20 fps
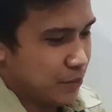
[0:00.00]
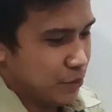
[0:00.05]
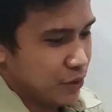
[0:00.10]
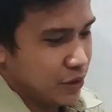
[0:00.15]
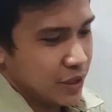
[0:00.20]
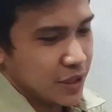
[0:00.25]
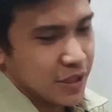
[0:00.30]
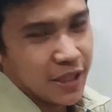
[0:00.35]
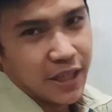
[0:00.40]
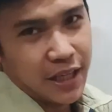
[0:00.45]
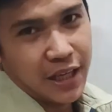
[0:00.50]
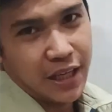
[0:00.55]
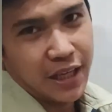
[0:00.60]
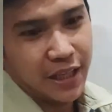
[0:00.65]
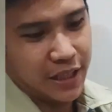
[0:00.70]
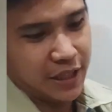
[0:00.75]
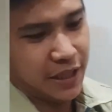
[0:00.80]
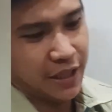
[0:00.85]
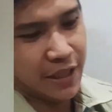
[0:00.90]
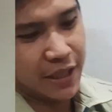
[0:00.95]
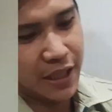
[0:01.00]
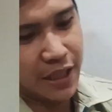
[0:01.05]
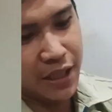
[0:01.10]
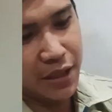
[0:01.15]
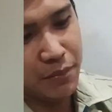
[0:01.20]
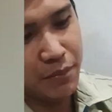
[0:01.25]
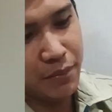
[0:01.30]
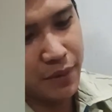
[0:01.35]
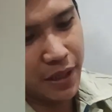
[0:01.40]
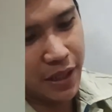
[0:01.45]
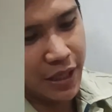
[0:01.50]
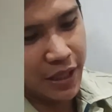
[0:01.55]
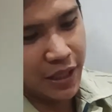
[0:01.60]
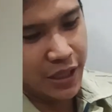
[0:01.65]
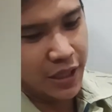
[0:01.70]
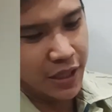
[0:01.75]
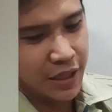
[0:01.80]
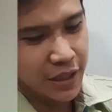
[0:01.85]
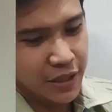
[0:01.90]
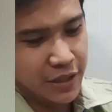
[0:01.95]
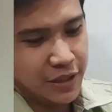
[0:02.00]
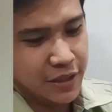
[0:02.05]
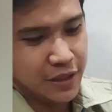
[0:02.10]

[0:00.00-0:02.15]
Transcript: na ta sa ikalim, ah,